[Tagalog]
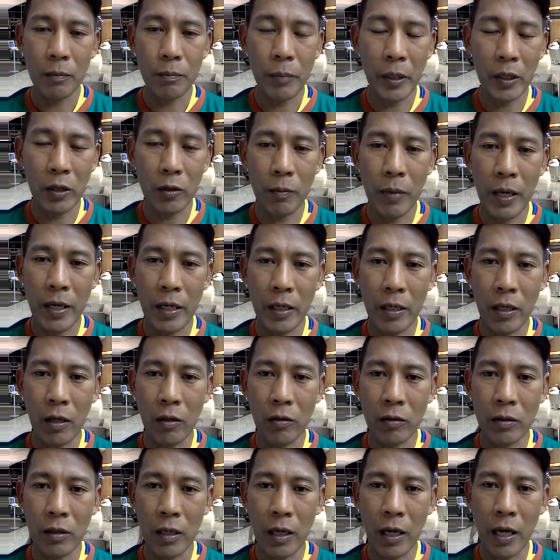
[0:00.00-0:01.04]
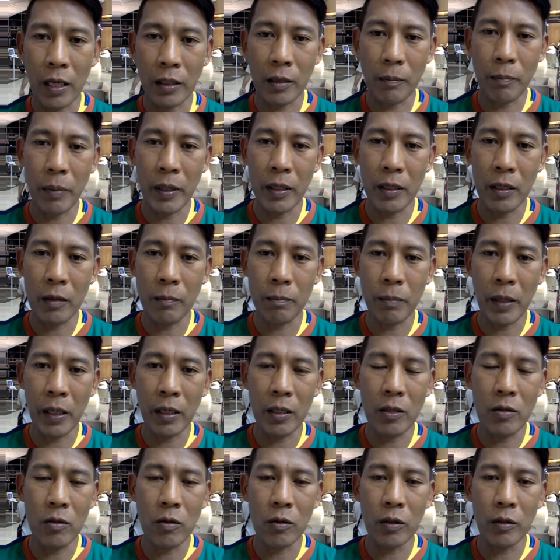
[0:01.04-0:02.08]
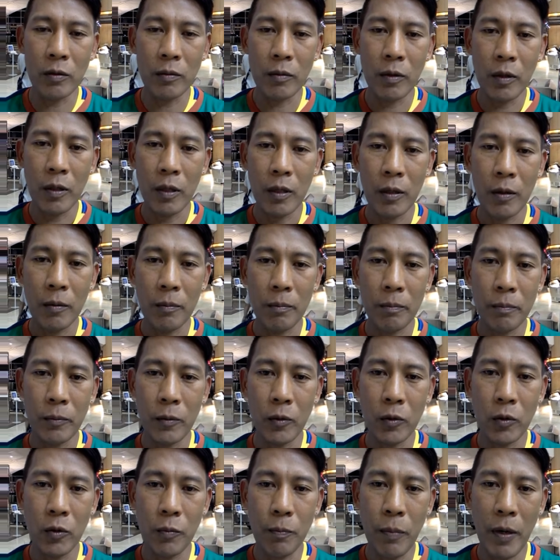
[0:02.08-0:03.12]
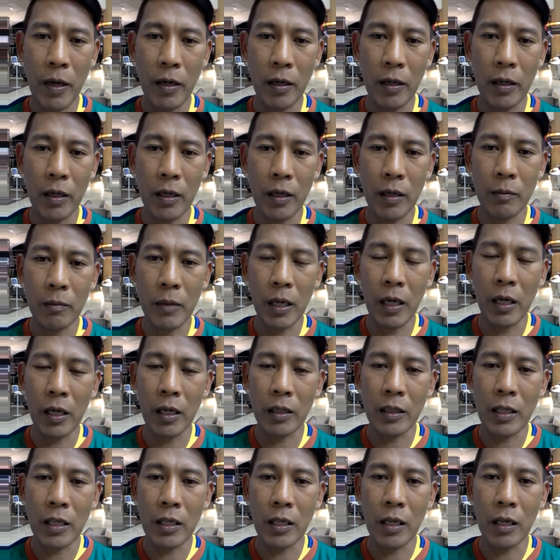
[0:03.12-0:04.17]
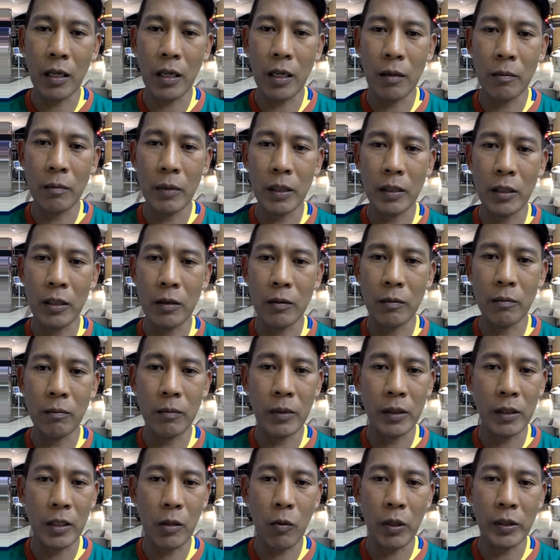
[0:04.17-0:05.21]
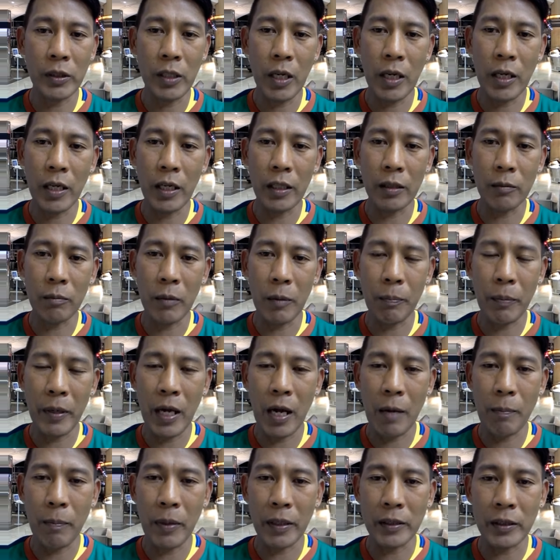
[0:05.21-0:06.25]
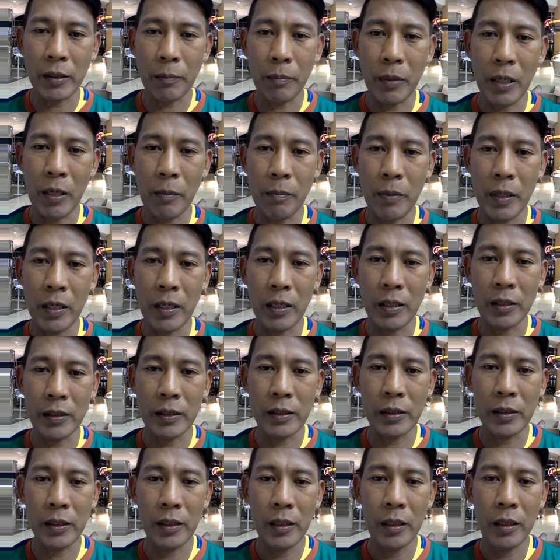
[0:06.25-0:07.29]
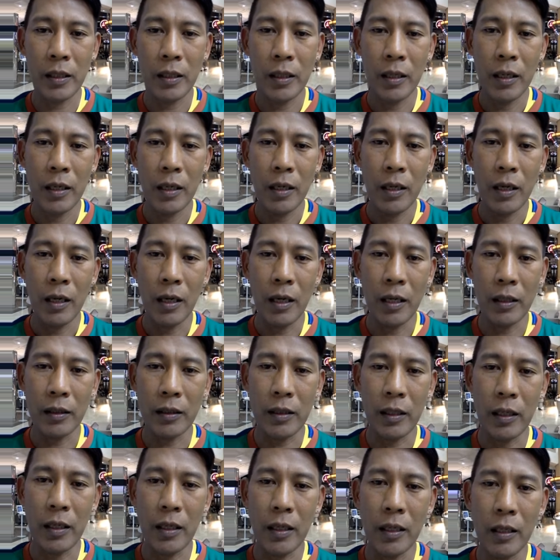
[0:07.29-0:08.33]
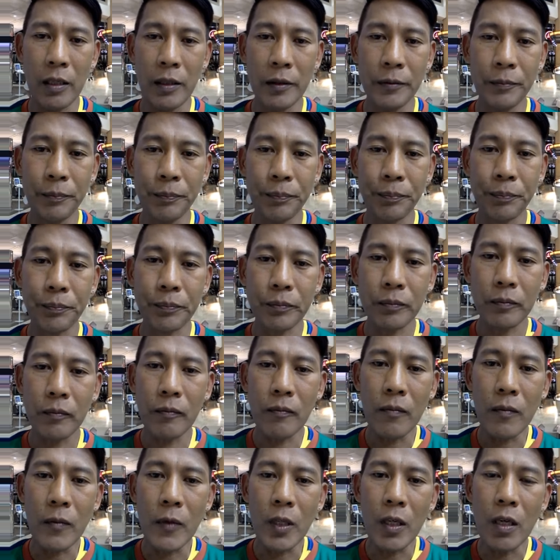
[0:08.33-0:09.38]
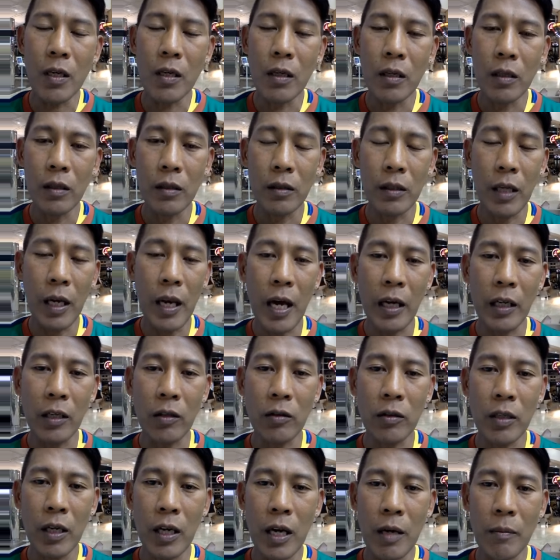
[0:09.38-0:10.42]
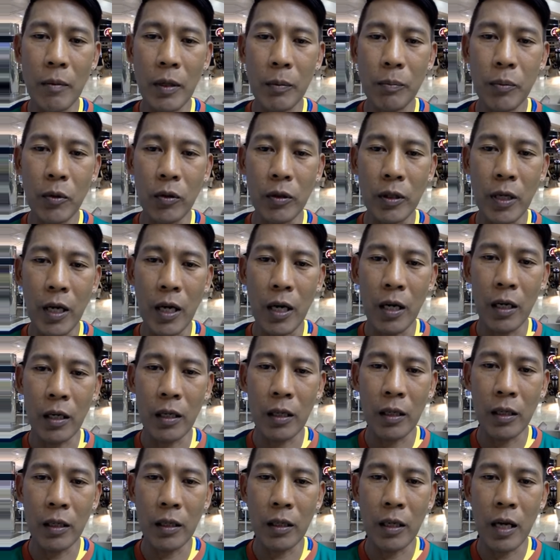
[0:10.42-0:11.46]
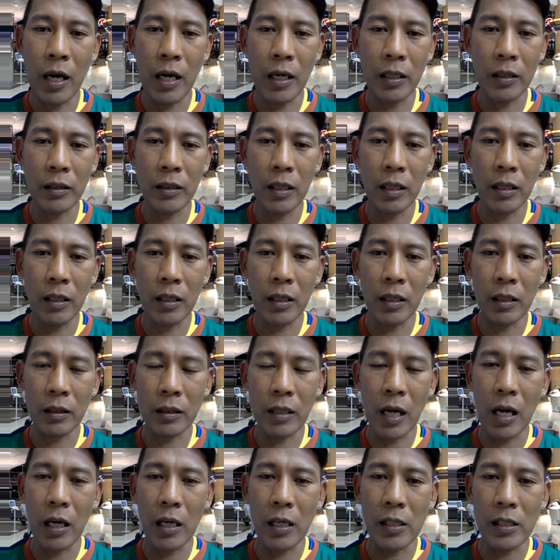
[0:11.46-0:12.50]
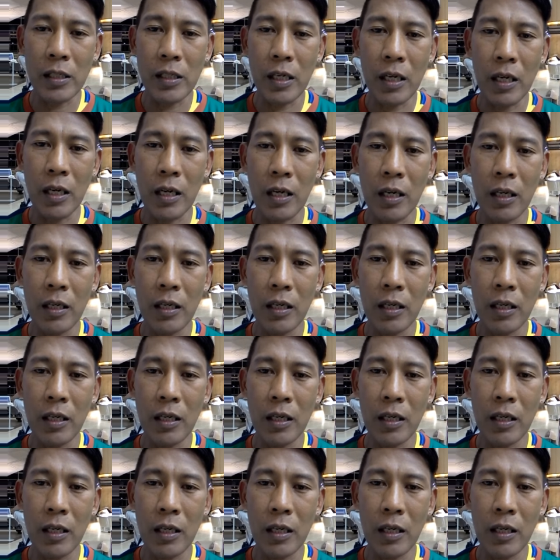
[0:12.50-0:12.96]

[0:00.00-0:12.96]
patnubayan ako ng ating Panginoon upang uh, makarating ng uh, mat matiwasay at mapayapa sa Pilipinas. At uh, dalangin ko na lamang po na ang lahat ng uh, takas sa